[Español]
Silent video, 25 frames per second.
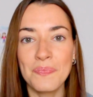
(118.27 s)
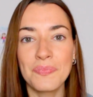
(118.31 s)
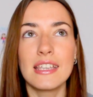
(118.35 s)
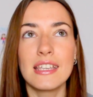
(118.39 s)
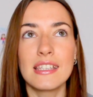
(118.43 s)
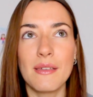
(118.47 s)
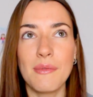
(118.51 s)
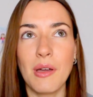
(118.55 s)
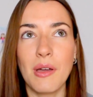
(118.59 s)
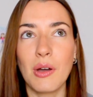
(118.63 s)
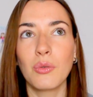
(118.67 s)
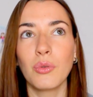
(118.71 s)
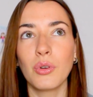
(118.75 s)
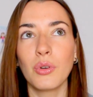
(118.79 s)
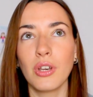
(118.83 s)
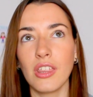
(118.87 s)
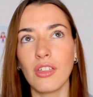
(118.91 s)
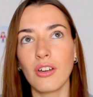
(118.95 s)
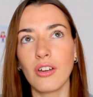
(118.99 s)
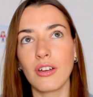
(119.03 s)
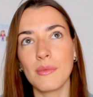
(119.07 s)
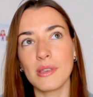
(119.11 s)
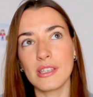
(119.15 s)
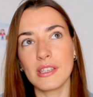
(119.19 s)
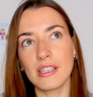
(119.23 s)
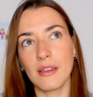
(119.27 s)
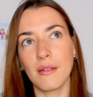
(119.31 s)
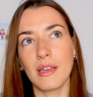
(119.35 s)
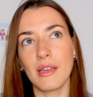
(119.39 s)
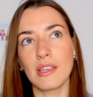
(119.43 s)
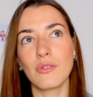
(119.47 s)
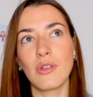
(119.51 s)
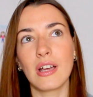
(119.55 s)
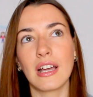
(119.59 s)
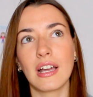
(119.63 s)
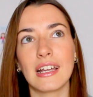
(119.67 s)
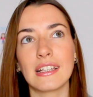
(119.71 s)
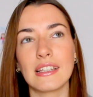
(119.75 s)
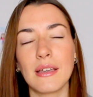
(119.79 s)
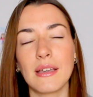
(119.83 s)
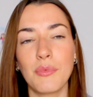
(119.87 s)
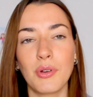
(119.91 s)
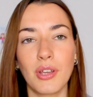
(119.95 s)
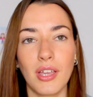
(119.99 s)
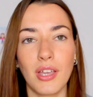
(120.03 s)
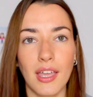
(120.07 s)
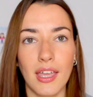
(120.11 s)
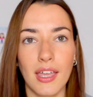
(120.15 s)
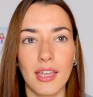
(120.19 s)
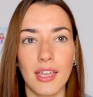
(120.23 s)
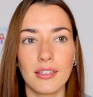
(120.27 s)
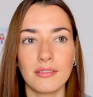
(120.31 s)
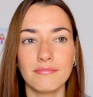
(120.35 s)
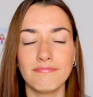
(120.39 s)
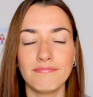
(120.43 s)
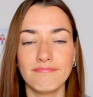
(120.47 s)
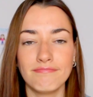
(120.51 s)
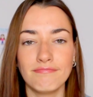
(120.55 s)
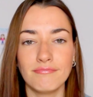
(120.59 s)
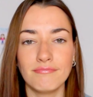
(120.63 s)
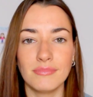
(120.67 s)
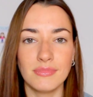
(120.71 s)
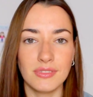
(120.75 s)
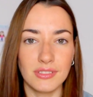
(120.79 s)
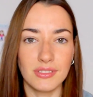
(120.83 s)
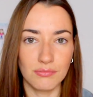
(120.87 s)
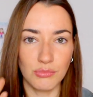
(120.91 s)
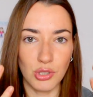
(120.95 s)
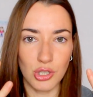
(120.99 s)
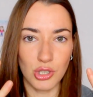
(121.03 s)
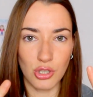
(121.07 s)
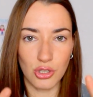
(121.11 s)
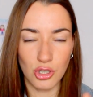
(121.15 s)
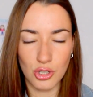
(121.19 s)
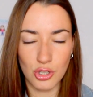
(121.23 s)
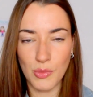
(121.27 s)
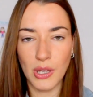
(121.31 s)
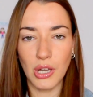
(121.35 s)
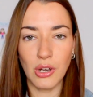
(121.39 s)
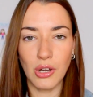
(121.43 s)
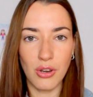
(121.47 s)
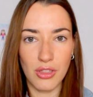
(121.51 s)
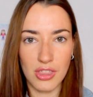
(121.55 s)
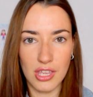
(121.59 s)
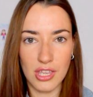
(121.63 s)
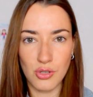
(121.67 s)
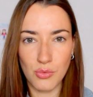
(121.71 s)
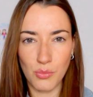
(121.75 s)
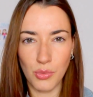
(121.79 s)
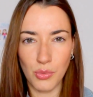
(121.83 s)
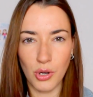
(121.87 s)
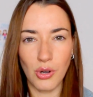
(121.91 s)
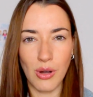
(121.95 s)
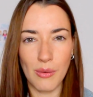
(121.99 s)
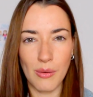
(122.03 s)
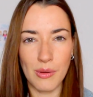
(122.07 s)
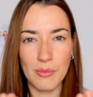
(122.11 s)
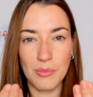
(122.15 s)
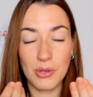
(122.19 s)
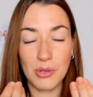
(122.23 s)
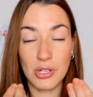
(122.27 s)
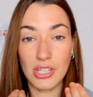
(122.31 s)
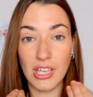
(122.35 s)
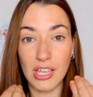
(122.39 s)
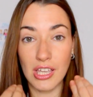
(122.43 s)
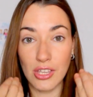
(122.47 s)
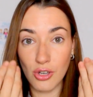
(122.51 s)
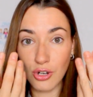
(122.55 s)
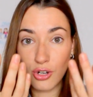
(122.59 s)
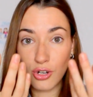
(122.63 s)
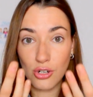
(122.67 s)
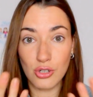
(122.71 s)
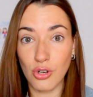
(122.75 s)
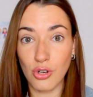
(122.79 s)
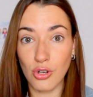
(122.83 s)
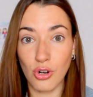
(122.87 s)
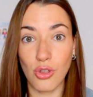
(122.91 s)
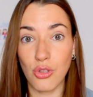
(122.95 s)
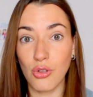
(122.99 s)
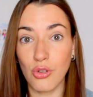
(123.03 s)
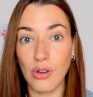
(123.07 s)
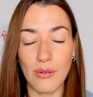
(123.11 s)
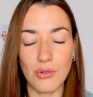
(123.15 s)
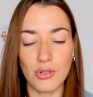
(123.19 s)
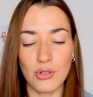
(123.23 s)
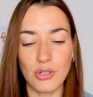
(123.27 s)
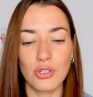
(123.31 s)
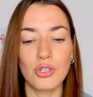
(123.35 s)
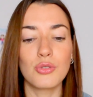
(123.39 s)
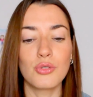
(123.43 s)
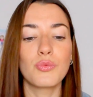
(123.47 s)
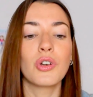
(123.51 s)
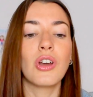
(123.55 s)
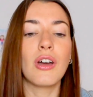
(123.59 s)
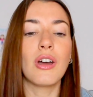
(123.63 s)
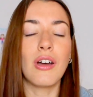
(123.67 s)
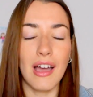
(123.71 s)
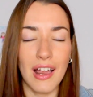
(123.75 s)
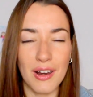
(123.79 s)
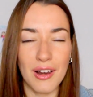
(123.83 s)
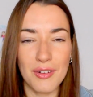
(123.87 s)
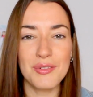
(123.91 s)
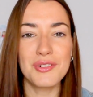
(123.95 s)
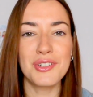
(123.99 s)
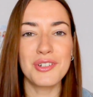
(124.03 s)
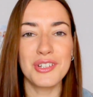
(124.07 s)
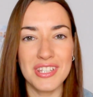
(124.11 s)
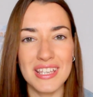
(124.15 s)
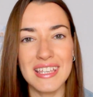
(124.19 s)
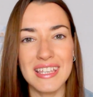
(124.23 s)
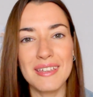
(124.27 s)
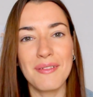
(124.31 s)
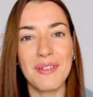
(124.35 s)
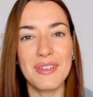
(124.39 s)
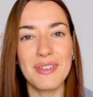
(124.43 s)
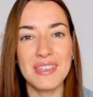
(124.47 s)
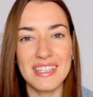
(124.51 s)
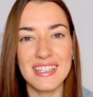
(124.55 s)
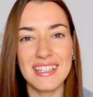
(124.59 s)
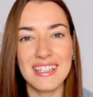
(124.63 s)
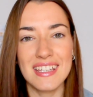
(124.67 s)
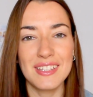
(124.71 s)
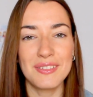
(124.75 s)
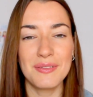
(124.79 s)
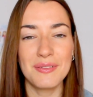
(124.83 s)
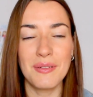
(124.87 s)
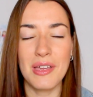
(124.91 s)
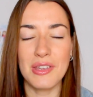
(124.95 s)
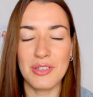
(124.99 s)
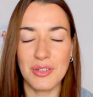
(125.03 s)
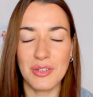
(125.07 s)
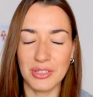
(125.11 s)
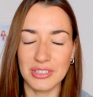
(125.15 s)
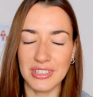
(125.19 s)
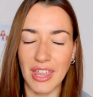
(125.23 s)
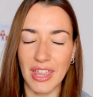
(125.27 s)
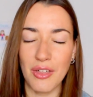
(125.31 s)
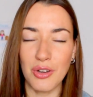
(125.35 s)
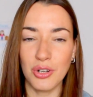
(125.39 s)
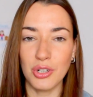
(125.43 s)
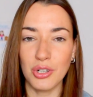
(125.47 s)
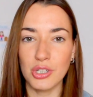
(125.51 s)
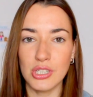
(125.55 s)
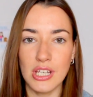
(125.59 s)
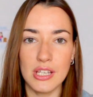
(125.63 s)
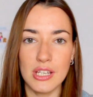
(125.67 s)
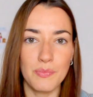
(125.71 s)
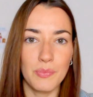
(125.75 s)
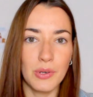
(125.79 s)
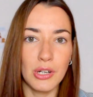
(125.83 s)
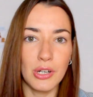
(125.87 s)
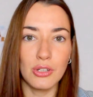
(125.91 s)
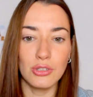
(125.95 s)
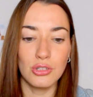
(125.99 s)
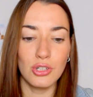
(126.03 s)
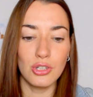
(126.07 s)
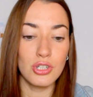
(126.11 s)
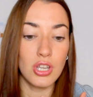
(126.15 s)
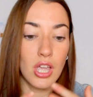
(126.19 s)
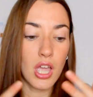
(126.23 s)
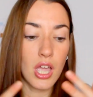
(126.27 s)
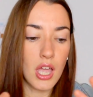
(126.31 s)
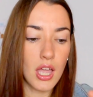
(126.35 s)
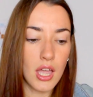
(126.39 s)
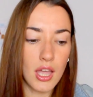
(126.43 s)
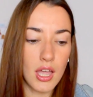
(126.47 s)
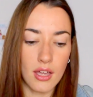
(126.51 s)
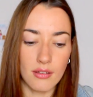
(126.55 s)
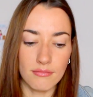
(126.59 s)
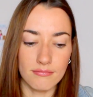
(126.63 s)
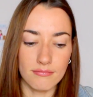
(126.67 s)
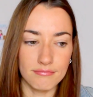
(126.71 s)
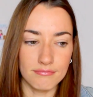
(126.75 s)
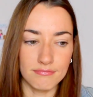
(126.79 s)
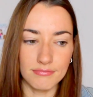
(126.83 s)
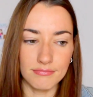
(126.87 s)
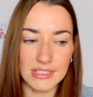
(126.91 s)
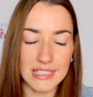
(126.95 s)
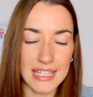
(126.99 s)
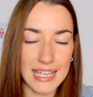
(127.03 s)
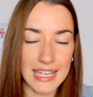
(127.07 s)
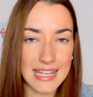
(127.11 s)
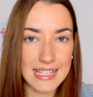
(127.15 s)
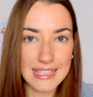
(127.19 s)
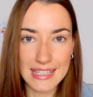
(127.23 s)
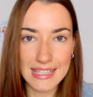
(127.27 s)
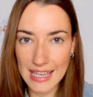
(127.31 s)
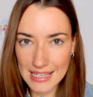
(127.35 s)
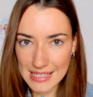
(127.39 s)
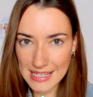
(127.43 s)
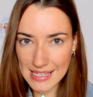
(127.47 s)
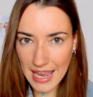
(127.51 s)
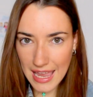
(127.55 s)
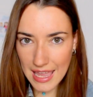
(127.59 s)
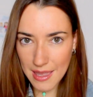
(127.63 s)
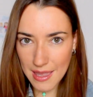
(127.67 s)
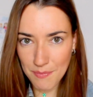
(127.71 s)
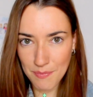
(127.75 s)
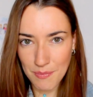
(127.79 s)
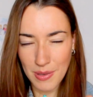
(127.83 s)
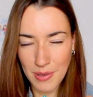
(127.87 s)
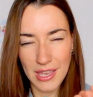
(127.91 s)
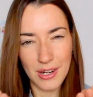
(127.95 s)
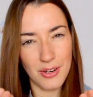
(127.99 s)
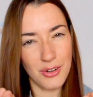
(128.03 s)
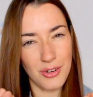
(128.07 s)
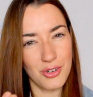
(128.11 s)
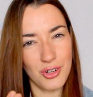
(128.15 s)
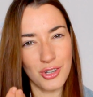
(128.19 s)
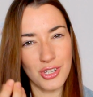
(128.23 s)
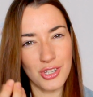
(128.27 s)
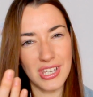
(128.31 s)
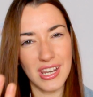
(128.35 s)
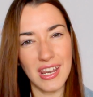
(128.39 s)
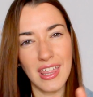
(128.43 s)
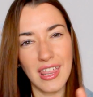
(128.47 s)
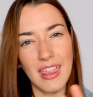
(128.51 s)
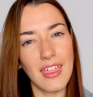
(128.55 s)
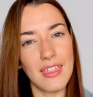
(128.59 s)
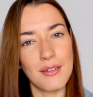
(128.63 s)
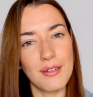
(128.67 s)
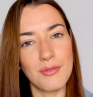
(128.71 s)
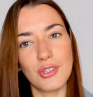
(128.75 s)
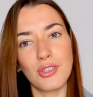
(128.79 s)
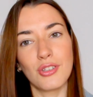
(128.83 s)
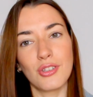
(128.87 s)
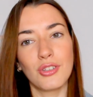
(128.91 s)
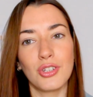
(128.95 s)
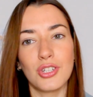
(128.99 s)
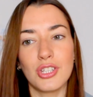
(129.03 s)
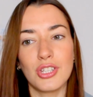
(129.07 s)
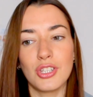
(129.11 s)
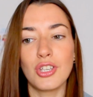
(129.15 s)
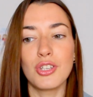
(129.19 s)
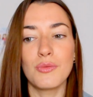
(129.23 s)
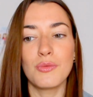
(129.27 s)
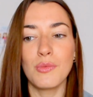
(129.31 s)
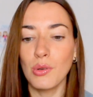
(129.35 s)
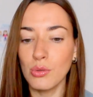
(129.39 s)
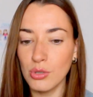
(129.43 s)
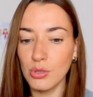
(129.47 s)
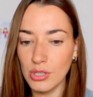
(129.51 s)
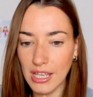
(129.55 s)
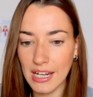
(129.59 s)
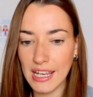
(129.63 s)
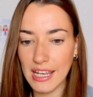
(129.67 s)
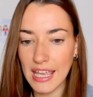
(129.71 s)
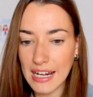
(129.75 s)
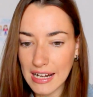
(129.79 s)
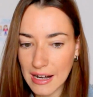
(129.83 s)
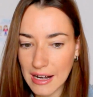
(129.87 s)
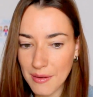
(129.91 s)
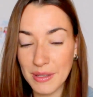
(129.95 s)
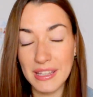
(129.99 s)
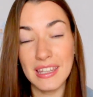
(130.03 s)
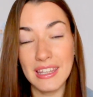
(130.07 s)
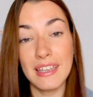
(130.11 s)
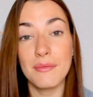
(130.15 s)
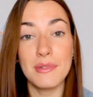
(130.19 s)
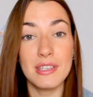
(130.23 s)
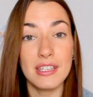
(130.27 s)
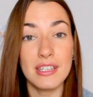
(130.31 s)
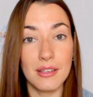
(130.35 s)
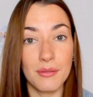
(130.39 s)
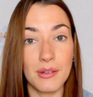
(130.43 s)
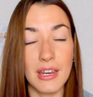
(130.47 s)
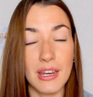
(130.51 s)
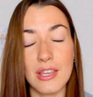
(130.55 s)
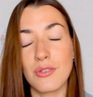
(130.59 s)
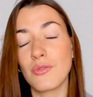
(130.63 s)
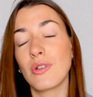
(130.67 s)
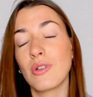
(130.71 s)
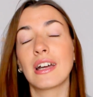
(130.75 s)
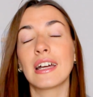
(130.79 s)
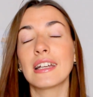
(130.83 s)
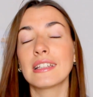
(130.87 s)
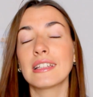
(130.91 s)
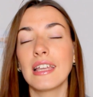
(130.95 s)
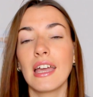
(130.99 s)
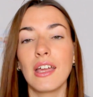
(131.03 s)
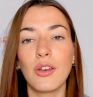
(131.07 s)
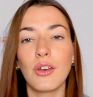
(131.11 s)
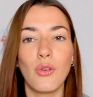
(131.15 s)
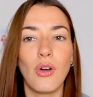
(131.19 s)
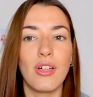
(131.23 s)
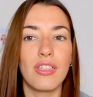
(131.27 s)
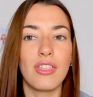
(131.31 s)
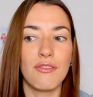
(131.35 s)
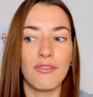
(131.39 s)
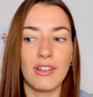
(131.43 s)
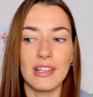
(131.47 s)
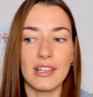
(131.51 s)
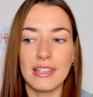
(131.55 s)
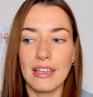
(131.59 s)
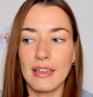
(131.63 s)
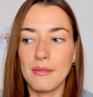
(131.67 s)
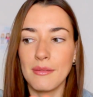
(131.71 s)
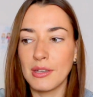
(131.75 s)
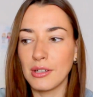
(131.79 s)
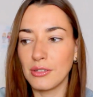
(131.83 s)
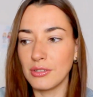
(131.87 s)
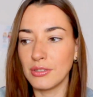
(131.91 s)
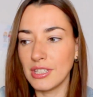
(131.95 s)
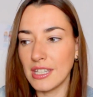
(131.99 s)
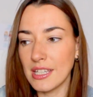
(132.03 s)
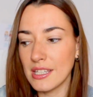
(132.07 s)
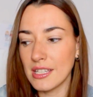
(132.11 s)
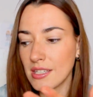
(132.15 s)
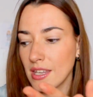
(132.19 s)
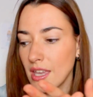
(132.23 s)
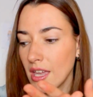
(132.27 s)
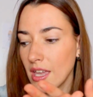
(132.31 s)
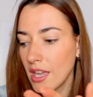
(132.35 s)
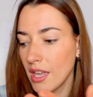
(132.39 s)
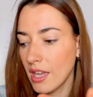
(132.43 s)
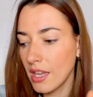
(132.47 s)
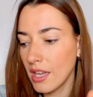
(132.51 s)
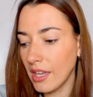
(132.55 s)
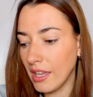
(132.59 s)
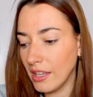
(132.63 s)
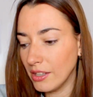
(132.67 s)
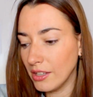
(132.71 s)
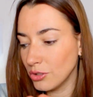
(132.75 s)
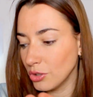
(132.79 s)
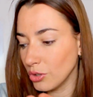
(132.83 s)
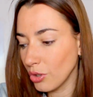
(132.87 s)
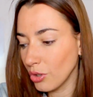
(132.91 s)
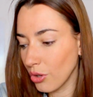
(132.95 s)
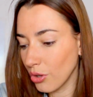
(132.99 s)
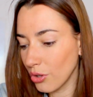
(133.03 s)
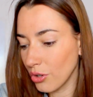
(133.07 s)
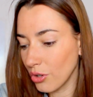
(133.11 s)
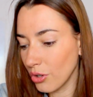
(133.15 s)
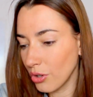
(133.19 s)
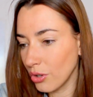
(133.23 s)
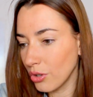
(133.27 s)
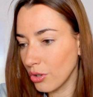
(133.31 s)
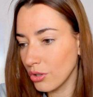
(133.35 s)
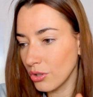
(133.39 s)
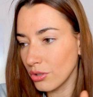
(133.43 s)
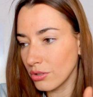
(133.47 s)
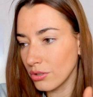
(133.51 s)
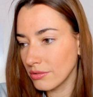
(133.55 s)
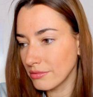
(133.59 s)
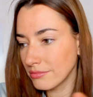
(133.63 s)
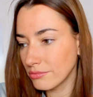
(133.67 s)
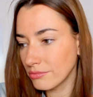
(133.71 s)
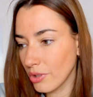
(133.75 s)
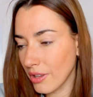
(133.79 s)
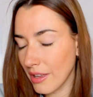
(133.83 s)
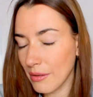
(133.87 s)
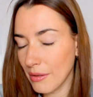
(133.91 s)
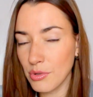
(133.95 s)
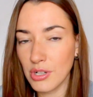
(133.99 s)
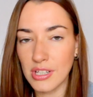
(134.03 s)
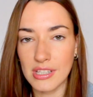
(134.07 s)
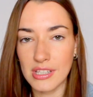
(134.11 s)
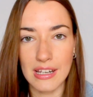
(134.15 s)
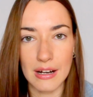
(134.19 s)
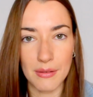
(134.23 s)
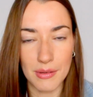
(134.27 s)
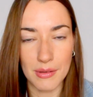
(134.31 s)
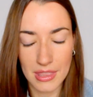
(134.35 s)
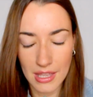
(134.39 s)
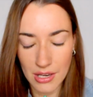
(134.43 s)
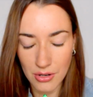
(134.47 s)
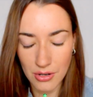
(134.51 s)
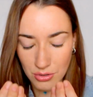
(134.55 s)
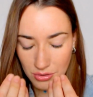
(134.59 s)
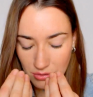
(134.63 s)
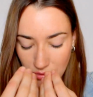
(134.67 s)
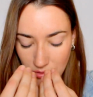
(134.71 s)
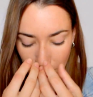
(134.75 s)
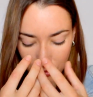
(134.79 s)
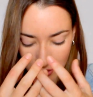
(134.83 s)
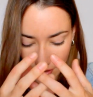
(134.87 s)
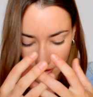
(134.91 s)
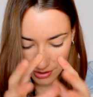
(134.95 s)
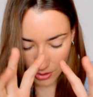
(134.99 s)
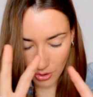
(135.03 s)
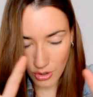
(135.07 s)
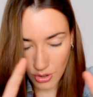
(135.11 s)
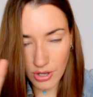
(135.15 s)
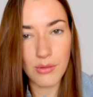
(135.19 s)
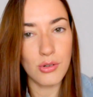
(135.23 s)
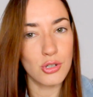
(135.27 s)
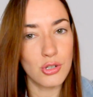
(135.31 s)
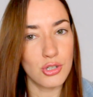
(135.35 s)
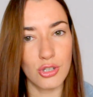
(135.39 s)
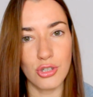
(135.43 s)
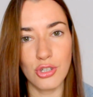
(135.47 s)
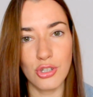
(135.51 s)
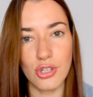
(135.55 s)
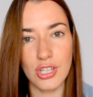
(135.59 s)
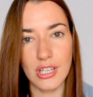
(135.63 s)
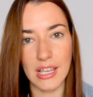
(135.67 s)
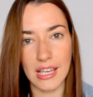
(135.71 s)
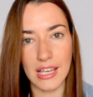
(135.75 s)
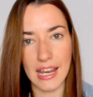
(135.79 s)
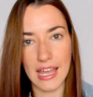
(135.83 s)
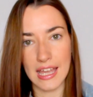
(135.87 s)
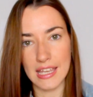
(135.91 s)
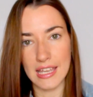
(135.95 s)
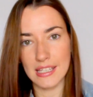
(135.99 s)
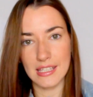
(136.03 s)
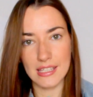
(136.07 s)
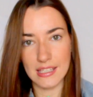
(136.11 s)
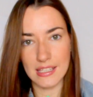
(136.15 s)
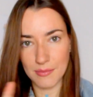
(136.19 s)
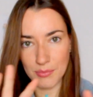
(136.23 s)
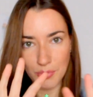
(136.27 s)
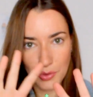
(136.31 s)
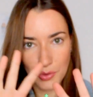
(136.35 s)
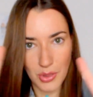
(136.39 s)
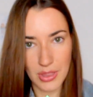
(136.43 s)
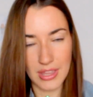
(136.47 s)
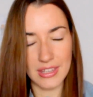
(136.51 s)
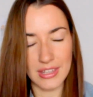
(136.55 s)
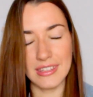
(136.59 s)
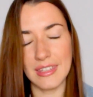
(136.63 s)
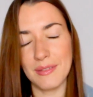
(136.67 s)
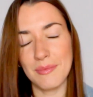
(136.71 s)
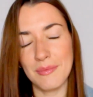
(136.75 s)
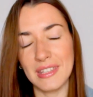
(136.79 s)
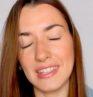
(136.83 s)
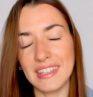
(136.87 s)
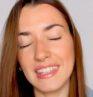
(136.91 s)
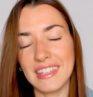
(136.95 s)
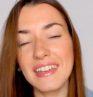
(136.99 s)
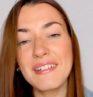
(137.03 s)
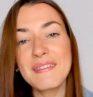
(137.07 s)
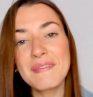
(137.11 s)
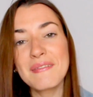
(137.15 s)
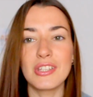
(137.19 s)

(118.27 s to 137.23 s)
Se me ha ocurrido que me escribáis una carta porque mm, vosotros me conocéis un poco a mí, pero es que yo conozco a vosotros. Bueno, algunos sí que me habéis escrito y me habéis contado cosas, pero otros mm, sé que estáis ahí, pero no sé nada de vosotros. Entonces me gustaría realmente que me escribierais una carta. No hace falta que me contéis eh, toda vuestra vida, no, lo que vosotros queráis y prudentemente.